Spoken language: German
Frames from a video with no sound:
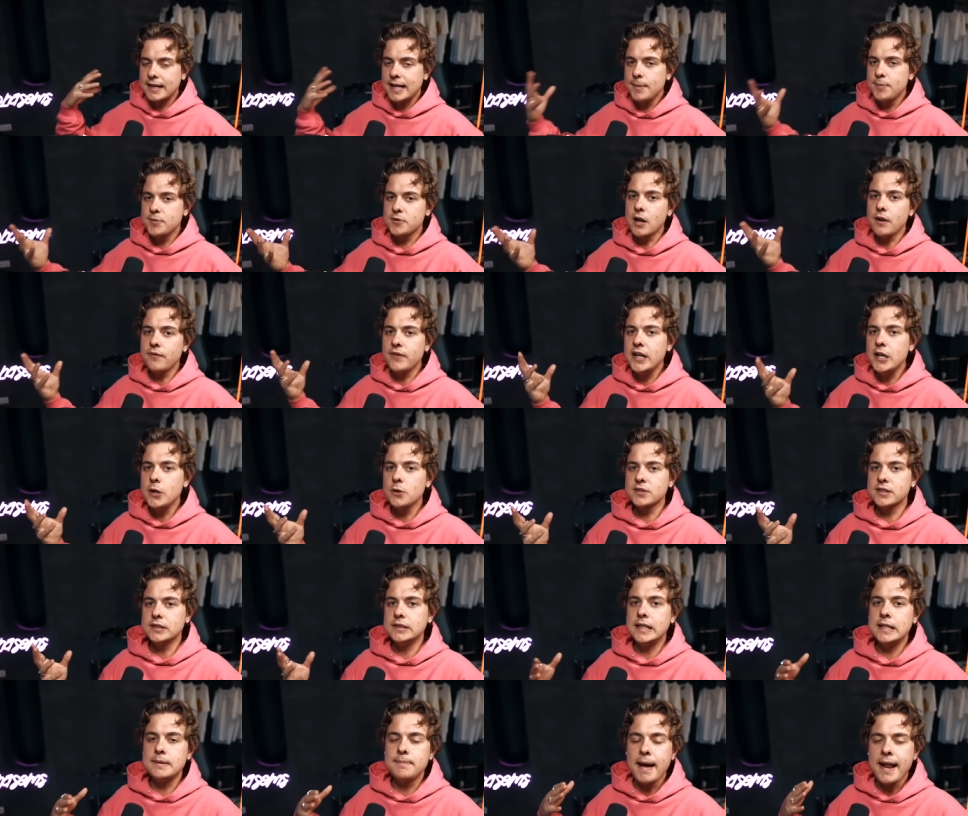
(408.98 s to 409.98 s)
Clips oder Videos,
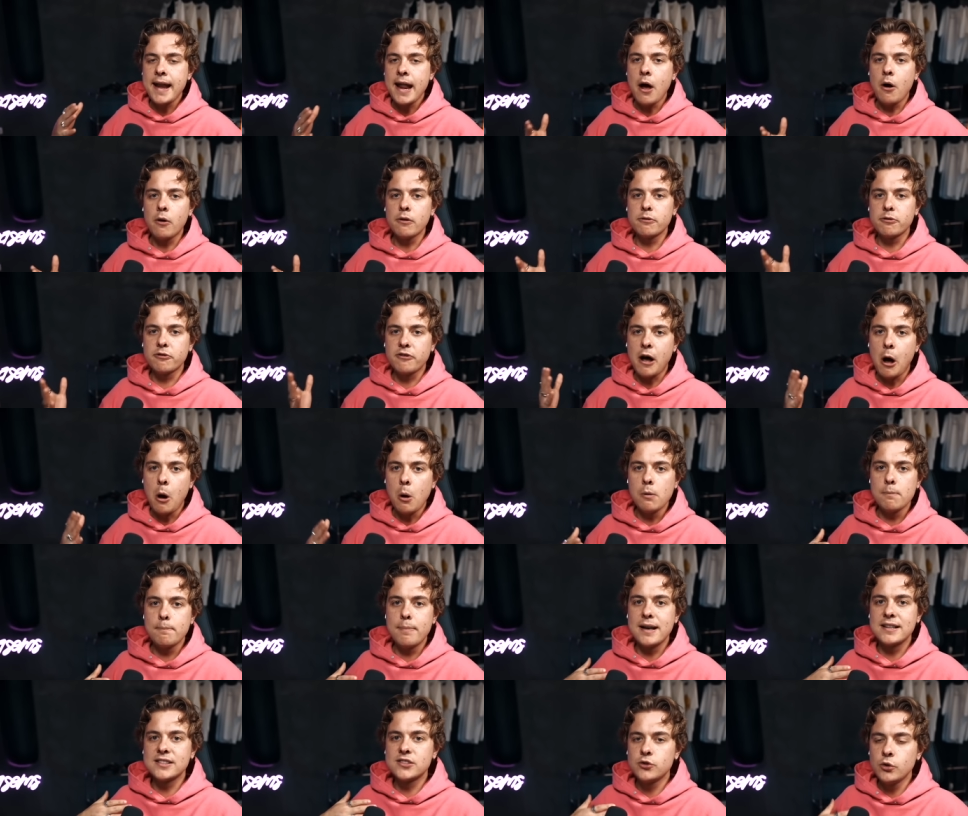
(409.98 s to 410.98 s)
in denen Männer und Frauen
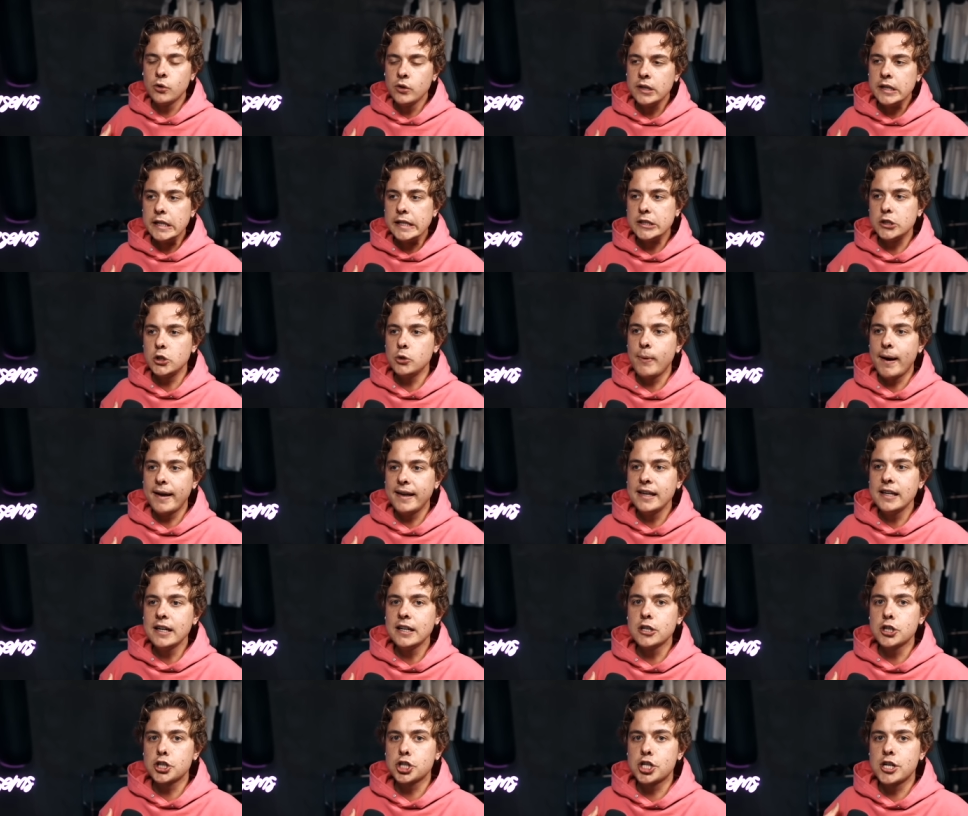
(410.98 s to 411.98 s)
persönlich über
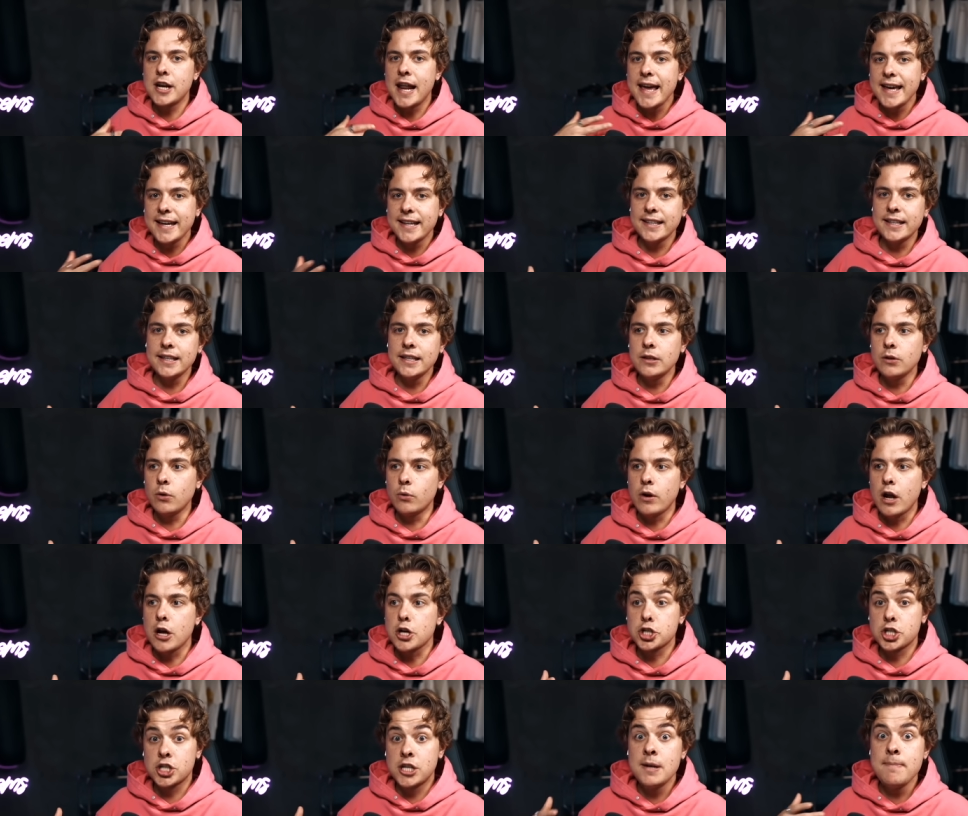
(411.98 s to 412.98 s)
ihre schlechten
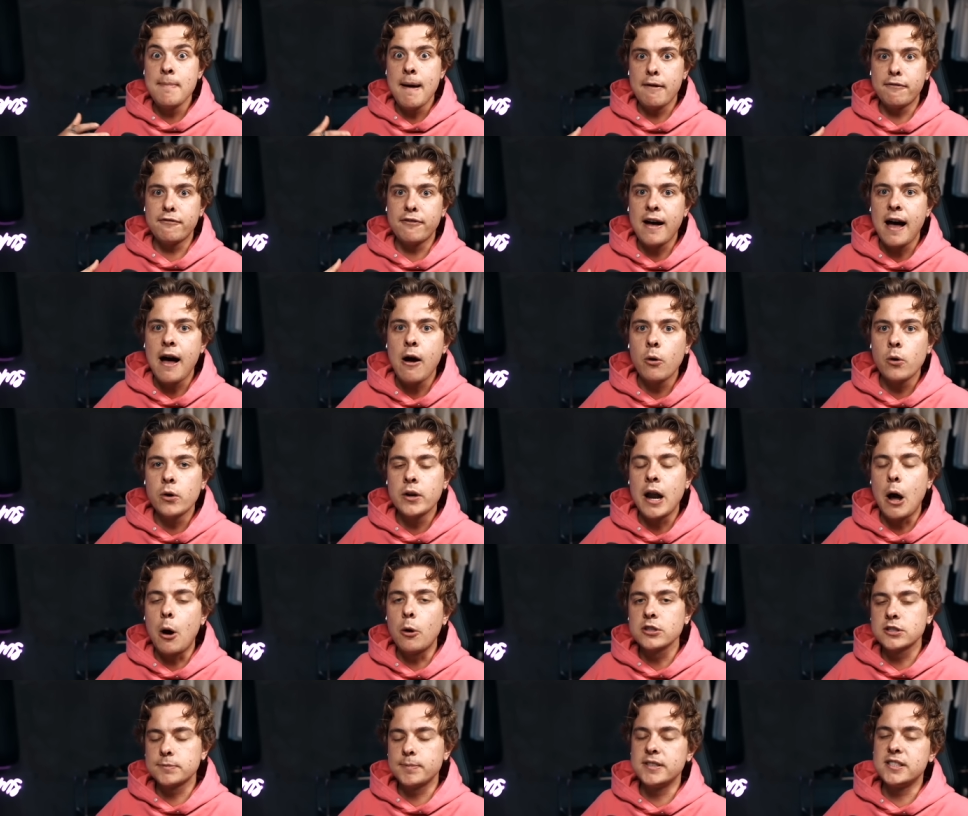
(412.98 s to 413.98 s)
oder schlimmen Erfahrungen
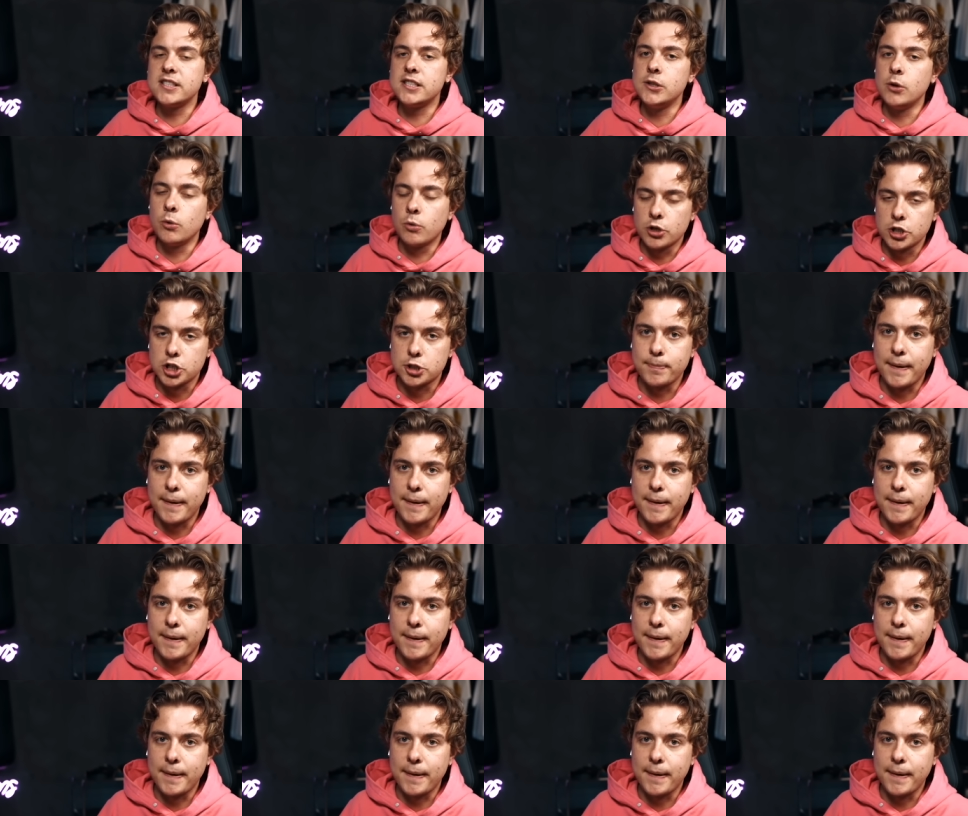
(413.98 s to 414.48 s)
aus Beziehungen